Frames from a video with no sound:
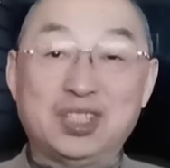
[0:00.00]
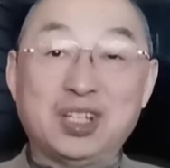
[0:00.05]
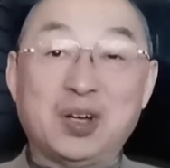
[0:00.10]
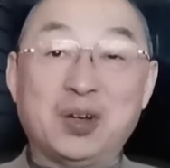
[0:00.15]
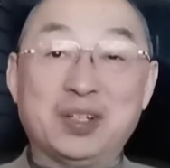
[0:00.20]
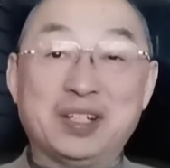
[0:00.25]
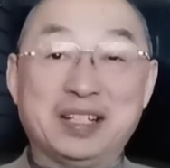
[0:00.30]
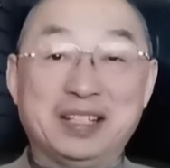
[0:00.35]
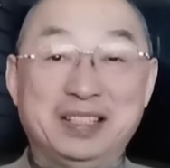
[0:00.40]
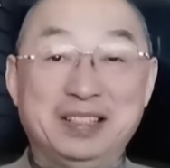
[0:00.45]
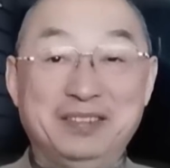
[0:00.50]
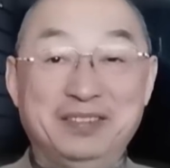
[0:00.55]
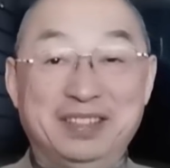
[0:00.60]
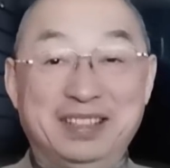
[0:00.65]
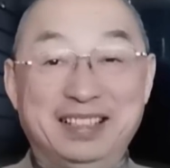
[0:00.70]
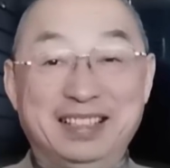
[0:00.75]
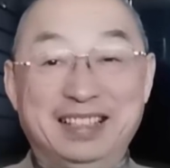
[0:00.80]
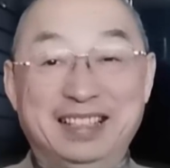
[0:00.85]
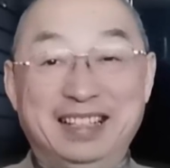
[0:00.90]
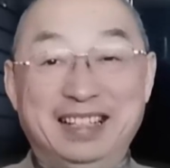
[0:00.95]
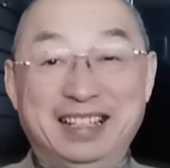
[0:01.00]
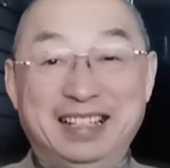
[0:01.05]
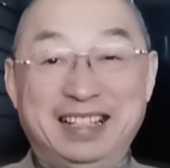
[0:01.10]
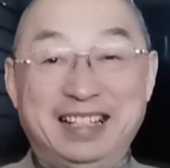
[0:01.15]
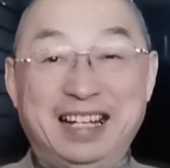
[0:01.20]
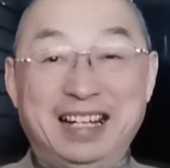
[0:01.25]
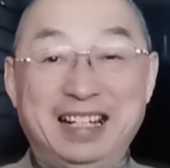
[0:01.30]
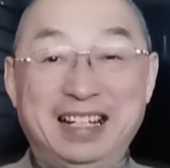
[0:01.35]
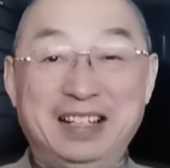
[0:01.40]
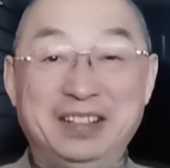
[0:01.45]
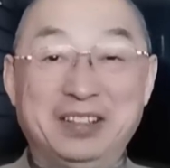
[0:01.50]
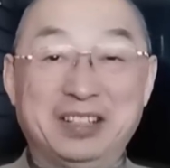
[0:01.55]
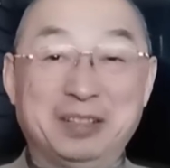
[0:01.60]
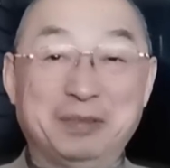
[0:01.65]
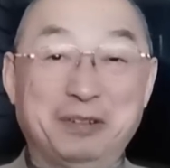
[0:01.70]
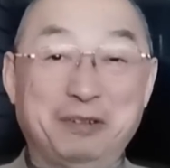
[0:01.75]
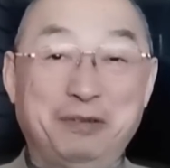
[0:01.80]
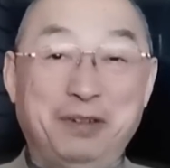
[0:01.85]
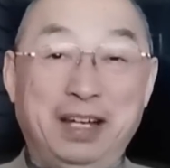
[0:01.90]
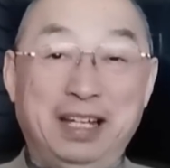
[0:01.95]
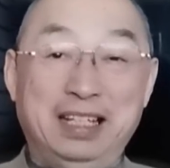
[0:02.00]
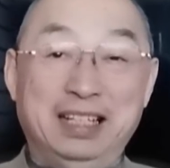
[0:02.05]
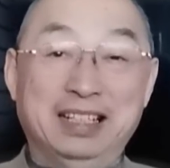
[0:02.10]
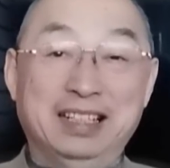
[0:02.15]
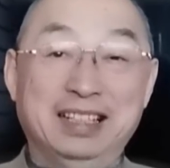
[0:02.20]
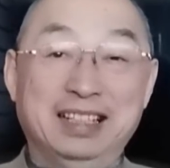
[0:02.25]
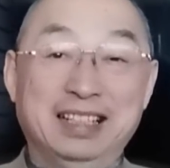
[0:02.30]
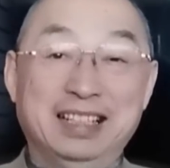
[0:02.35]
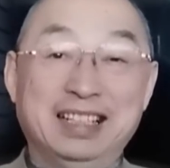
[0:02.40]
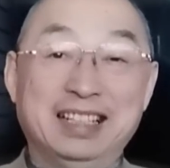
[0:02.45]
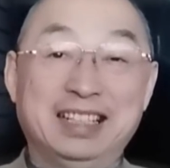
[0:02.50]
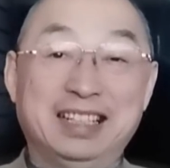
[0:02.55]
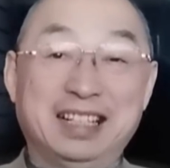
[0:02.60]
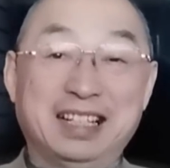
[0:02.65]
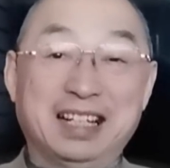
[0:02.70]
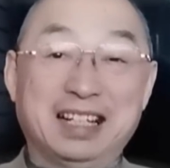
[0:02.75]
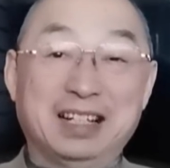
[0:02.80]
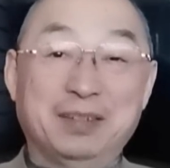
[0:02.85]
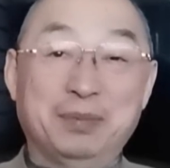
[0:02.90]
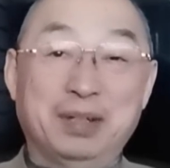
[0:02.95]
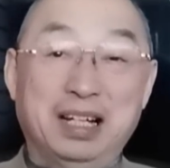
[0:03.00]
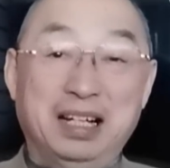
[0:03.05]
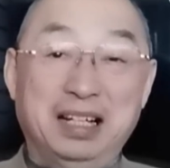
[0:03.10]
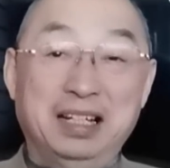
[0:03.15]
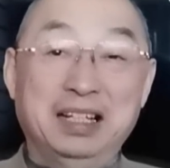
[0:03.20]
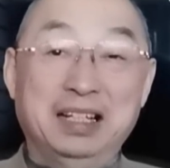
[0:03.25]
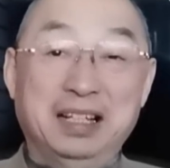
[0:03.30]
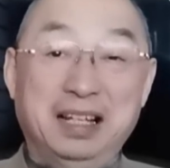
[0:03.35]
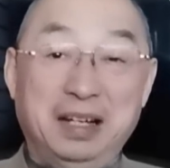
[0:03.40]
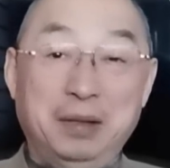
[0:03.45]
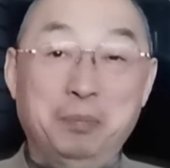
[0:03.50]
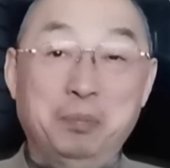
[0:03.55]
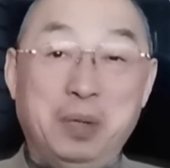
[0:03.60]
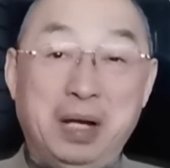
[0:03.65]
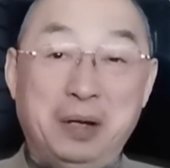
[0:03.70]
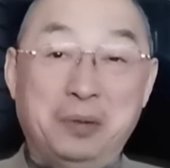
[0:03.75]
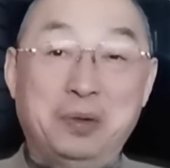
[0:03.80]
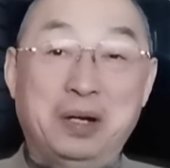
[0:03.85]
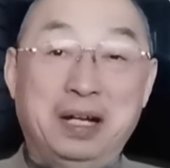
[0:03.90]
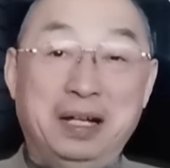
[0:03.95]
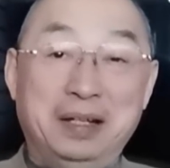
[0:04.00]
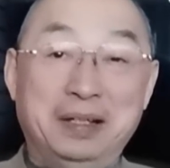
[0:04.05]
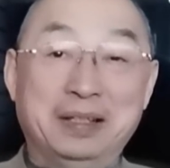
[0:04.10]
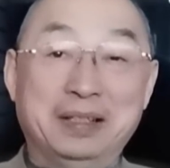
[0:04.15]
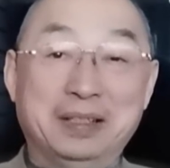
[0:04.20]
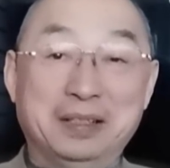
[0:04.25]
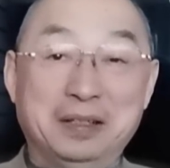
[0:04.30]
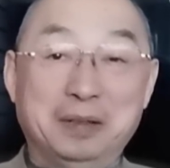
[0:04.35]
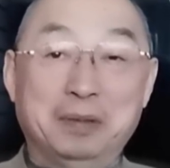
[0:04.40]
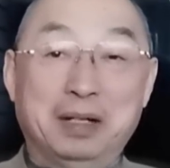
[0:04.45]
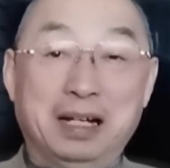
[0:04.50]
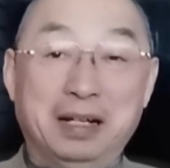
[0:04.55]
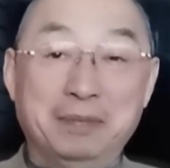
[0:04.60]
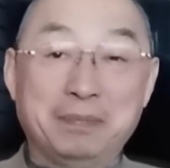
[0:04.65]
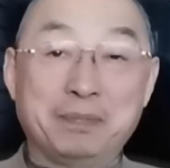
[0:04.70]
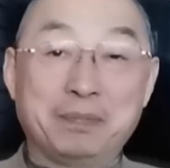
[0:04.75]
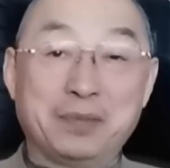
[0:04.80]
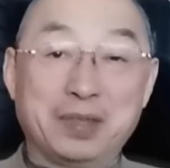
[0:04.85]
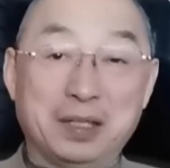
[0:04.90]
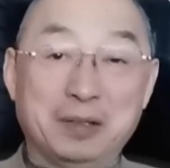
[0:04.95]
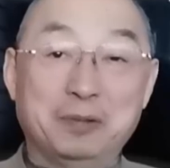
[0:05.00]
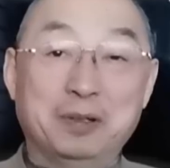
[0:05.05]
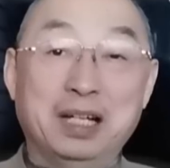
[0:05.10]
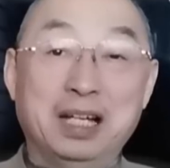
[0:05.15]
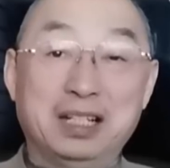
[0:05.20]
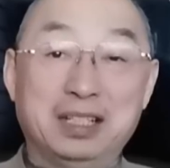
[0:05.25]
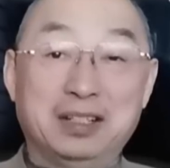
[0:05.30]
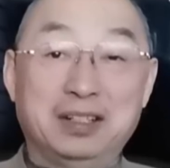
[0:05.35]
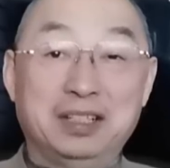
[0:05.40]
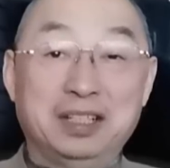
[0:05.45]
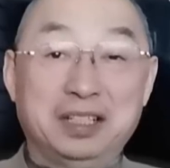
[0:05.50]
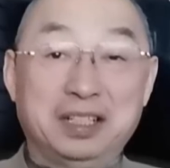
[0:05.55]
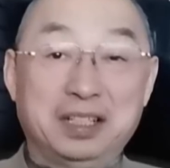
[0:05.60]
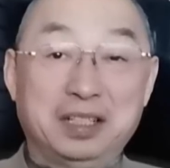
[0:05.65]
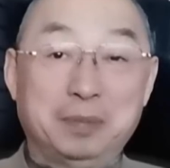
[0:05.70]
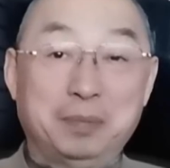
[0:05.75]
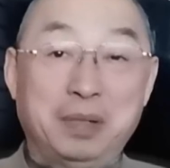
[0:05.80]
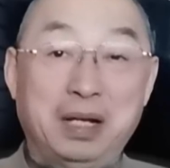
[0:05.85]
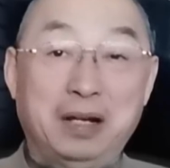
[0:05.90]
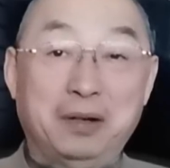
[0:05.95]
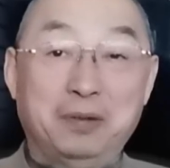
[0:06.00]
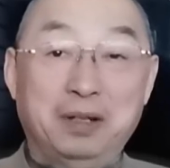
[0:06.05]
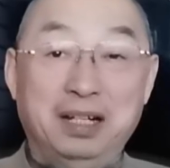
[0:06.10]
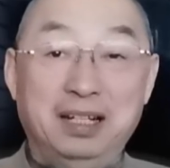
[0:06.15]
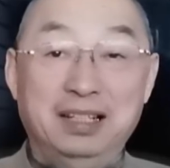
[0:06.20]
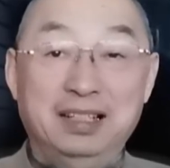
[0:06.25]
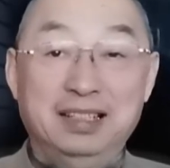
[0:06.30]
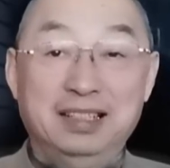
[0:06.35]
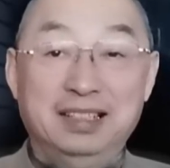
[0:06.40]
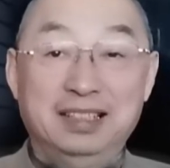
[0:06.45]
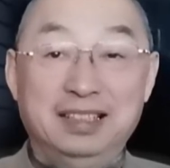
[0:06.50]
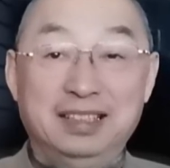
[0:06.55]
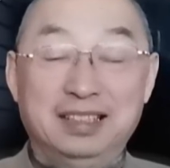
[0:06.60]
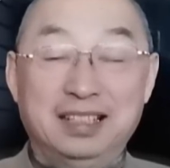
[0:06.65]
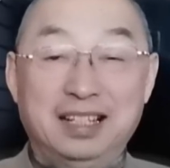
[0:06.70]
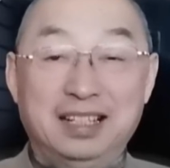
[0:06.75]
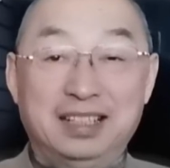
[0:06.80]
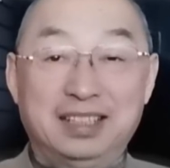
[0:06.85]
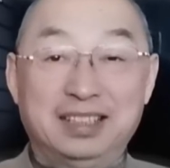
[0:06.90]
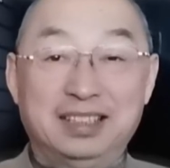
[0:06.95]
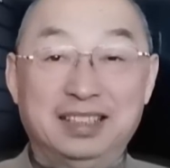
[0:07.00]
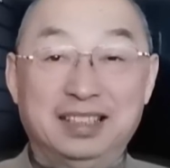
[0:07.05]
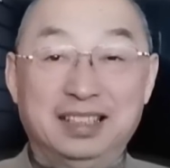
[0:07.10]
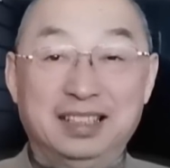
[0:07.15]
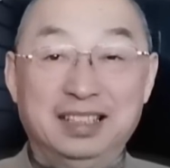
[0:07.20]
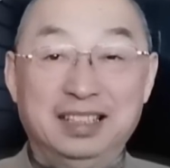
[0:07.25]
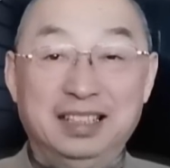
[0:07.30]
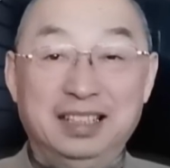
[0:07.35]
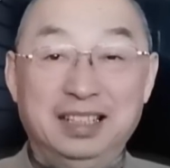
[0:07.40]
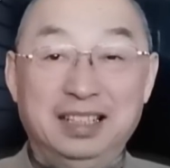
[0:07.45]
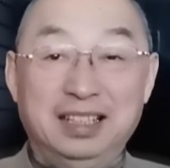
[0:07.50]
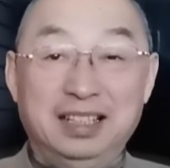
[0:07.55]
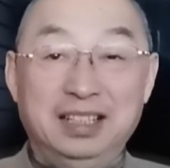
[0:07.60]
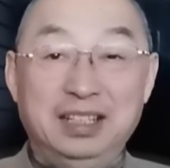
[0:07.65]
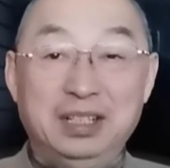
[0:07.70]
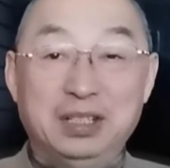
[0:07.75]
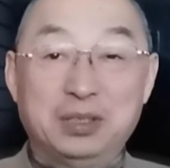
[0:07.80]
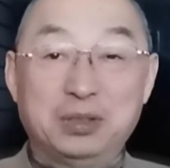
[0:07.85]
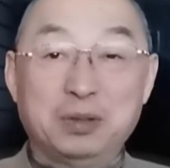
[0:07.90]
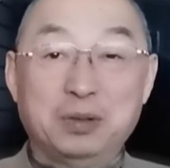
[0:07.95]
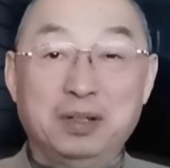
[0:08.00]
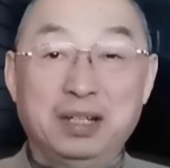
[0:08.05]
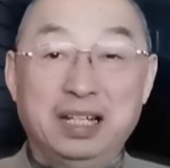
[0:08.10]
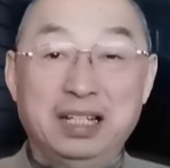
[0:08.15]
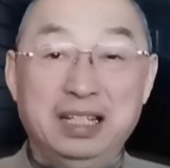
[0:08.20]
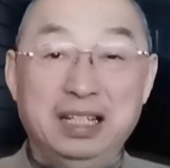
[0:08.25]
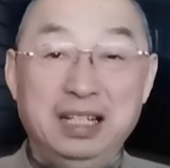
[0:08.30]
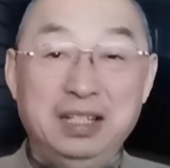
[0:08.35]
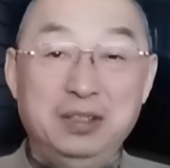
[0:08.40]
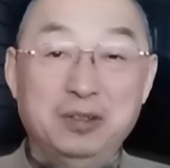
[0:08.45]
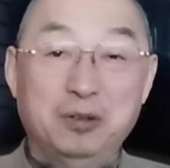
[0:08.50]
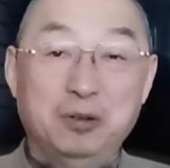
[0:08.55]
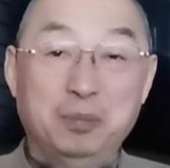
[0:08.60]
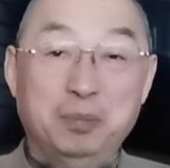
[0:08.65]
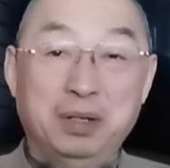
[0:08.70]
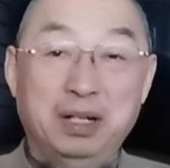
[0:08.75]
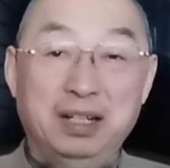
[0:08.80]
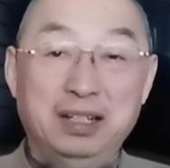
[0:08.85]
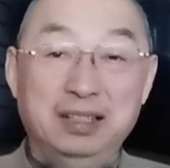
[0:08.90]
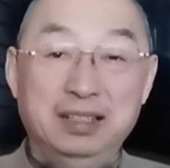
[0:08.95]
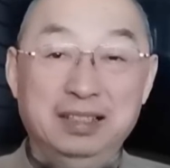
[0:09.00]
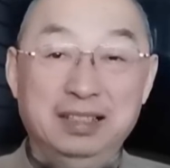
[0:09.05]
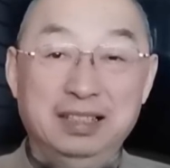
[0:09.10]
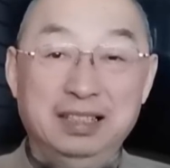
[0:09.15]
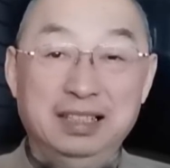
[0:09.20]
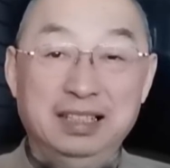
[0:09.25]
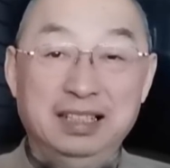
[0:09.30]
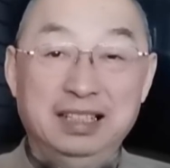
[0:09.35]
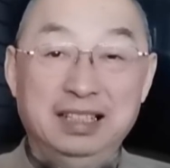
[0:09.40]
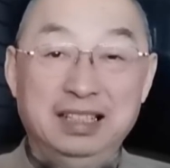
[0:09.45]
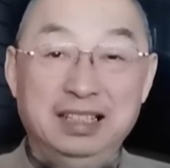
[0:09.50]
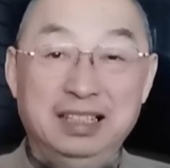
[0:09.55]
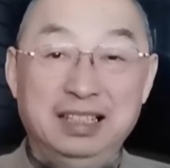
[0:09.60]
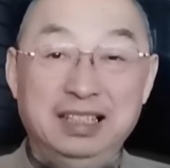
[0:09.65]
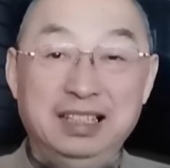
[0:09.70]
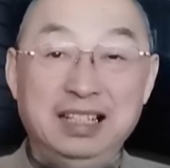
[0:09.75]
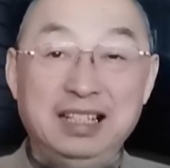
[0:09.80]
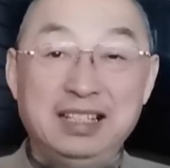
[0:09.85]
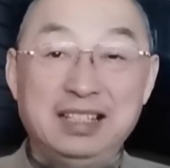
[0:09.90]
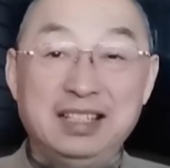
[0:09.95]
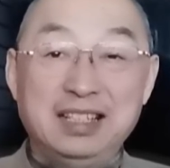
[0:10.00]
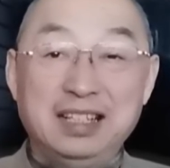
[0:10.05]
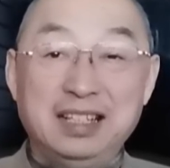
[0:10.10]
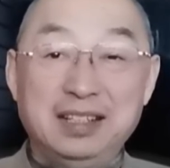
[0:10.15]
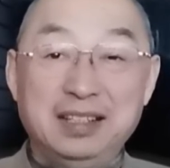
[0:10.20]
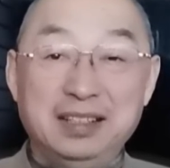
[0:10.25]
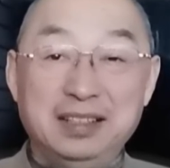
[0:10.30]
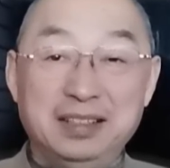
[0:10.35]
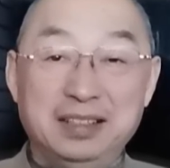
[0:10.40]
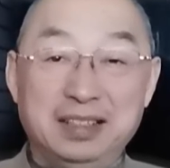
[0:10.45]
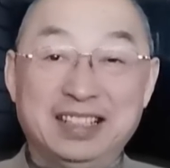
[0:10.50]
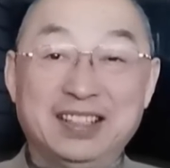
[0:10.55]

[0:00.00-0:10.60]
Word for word: 造一个新闻，看看有什么反应。这个恐怕很八卦，对吧？我也知道这是个八卦，但是呢，你送给那些友邦，那些